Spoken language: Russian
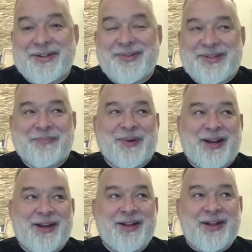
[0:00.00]
Ну,
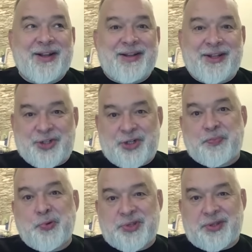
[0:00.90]
типа, это же
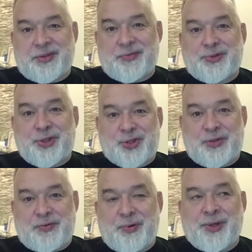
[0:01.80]
Путин
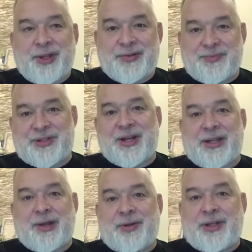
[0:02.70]
2000 года, в смысле,
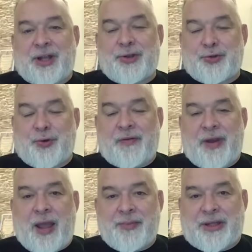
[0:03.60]
когда он летал с
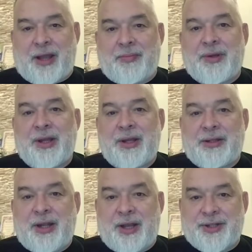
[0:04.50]
журавлями там,
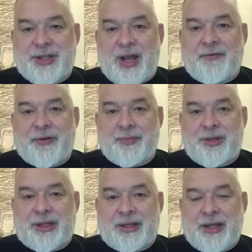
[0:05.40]
нырял за
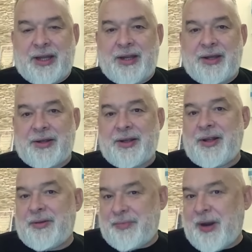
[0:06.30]
амфорами и так далее.
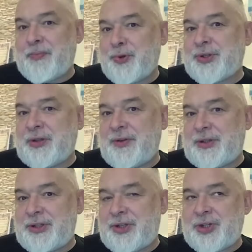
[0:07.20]
Прям Путин
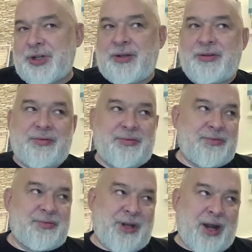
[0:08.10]
2000,
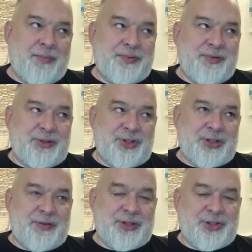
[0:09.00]
Трамп
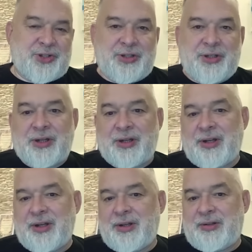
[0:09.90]
2024.
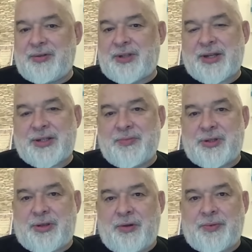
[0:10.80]
Ну так
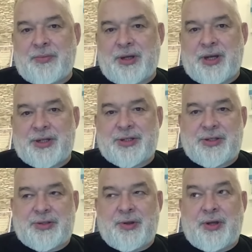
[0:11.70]
себе стрёмная, мне
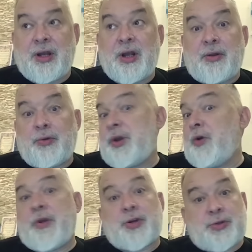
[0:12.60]
кажется, история. Но
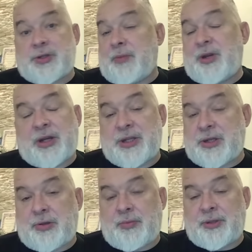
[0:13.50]
я уверен, что есть
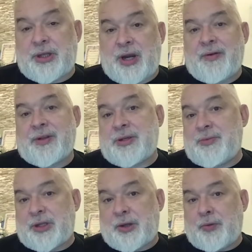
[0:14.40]
американцы, которым это нравится,
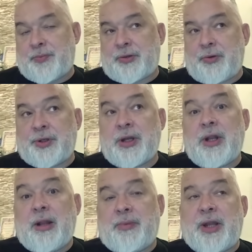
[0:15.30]
именно такой подход.
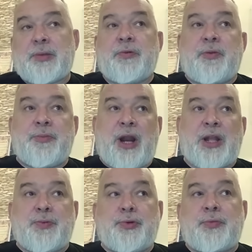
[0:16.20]
Поэтому
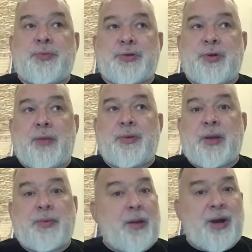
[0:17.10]
выбирать будут между кем и
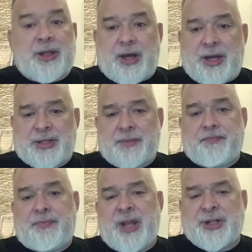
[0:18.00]
кем. Камала Харрис
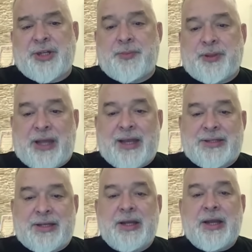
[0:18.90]
даже не
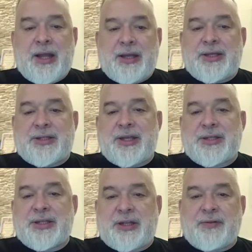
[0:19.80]
пытается,
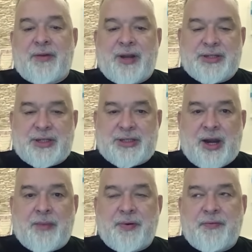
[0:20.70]
естественно, соревноваться с
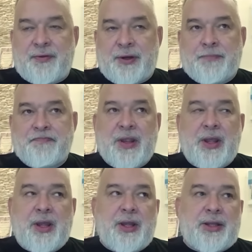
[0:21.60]
Трампом в
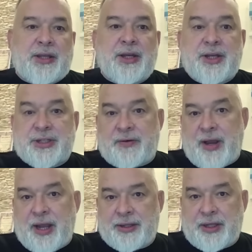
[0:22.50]
таких
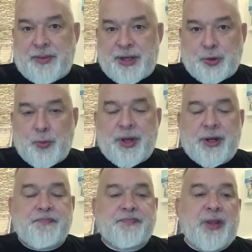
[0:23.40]
экстравагантных
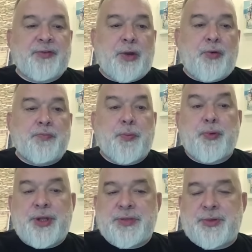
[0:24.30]
поступках и в таком
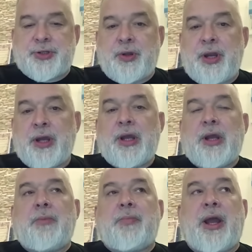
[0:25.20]
популизме, что ли.
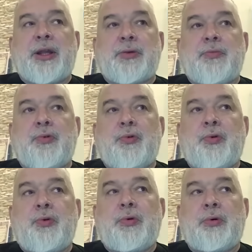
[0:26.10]

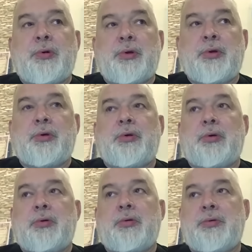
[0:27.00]
Поэтому
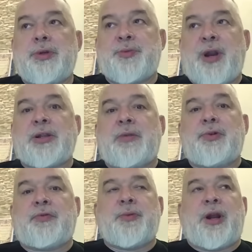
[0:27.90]
э, избиратели
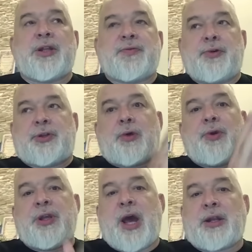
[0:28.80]
будут выбирать вот
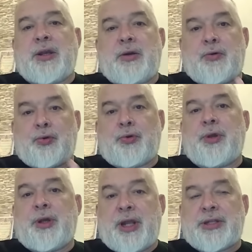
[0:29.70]
такой яркий,
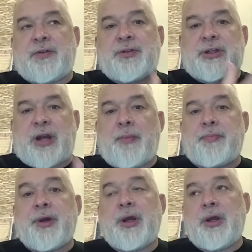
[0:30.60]
крутой, креативный
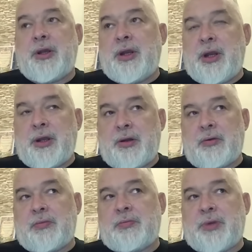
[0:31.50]
Трамп или
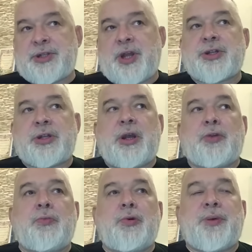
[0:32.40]
достаточно,
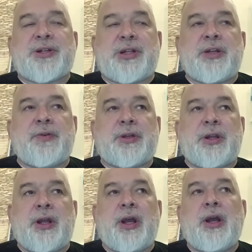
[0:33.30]
я думаю,
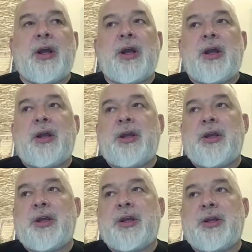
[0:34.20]
последовательная
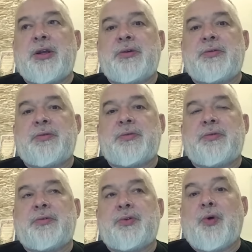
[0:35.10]
и,
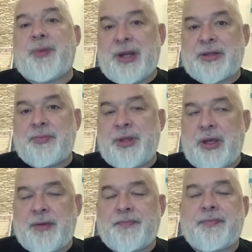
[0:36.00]
но при этом
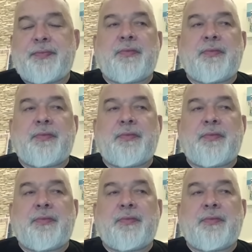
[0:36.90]
не